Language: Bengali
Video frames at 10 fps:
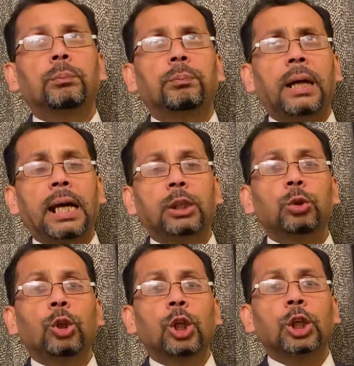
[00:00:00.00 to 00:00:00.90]
প্রায়
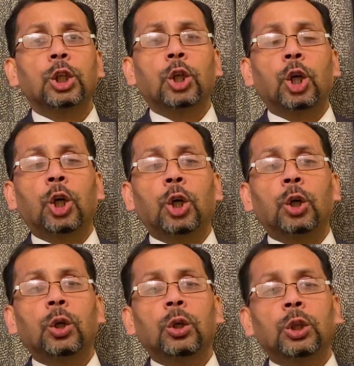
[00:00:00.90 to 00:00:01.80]
দুই লক্ষ
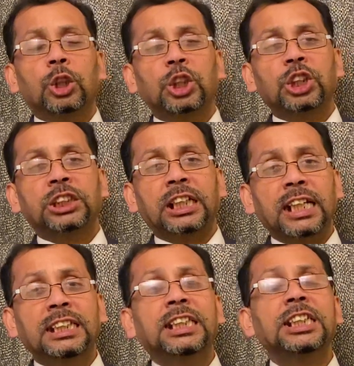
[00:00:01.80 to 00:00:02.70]

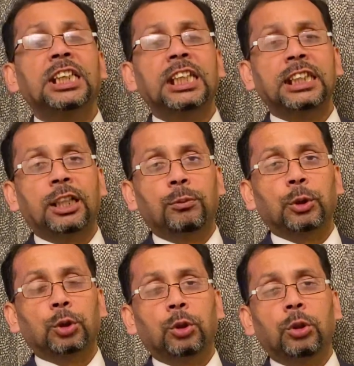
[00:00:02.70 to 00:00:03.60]
সাঁত্রিশ হাজারের
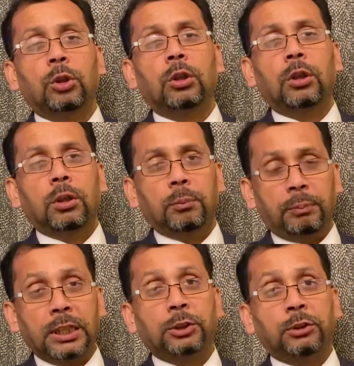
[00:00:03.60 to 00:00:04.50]
মতো
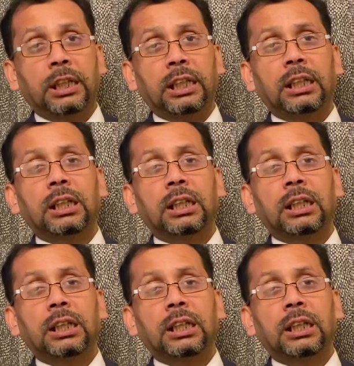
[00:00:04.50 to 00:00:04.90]
পেনশনার